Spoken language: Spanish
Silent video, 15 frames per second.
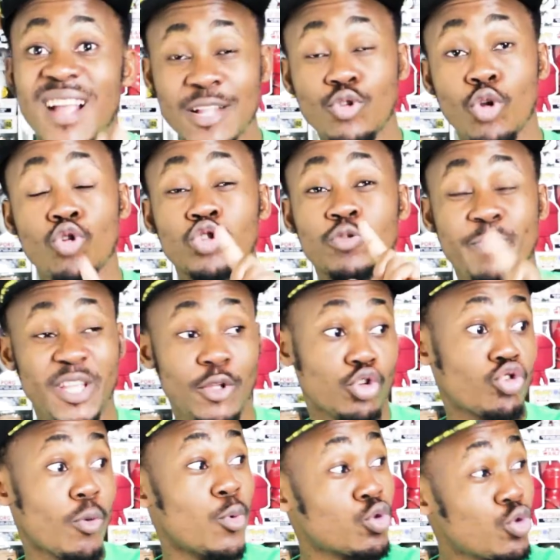Tanto los
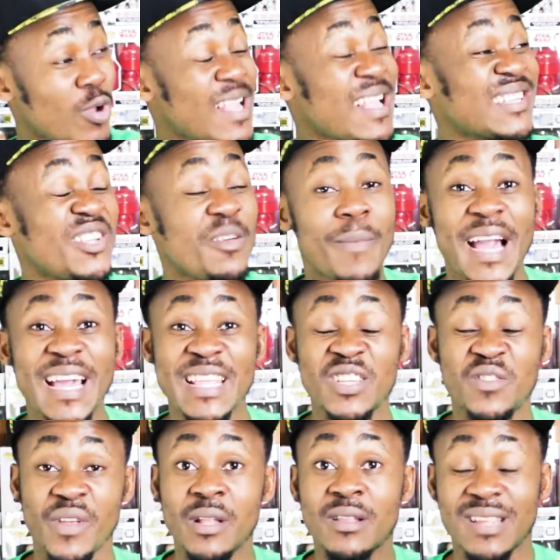vídeos como todas las
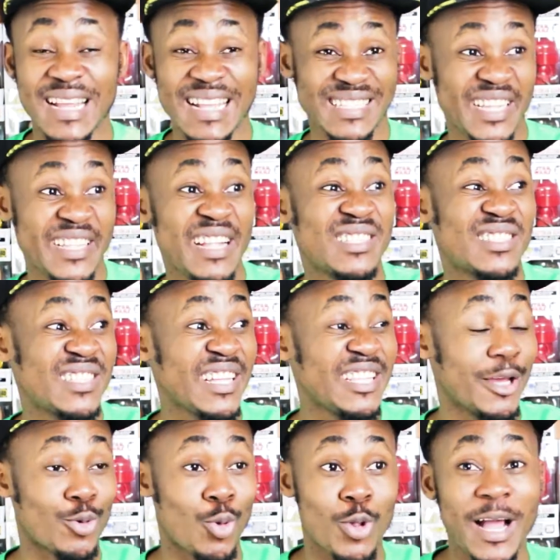imágenes filtradas en el
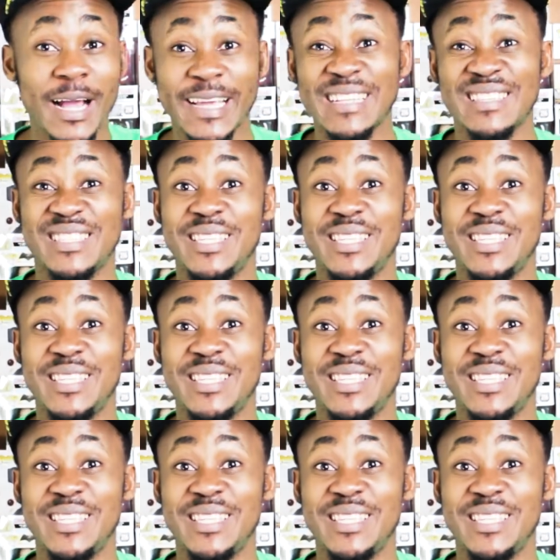set de rodaje